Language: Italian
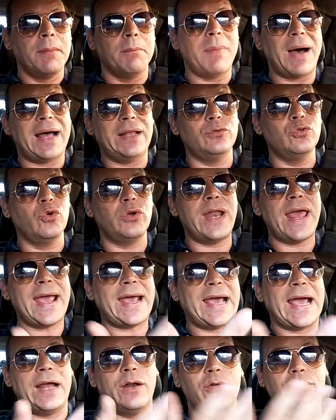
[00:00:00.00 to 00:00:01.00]
ma non
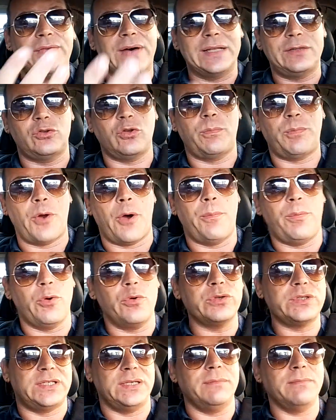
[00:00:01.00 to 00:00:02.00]
è che hanno fatto proprio
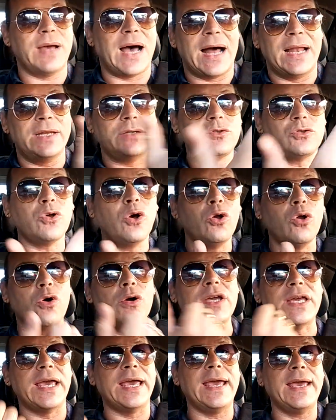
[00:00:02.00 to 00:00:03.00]
così male,
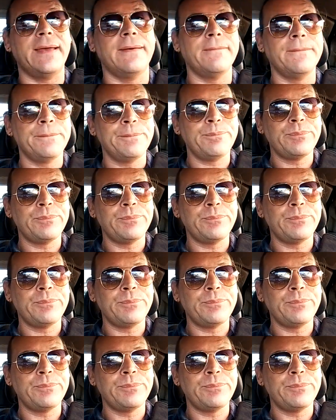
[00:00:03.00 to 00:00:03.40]
solo che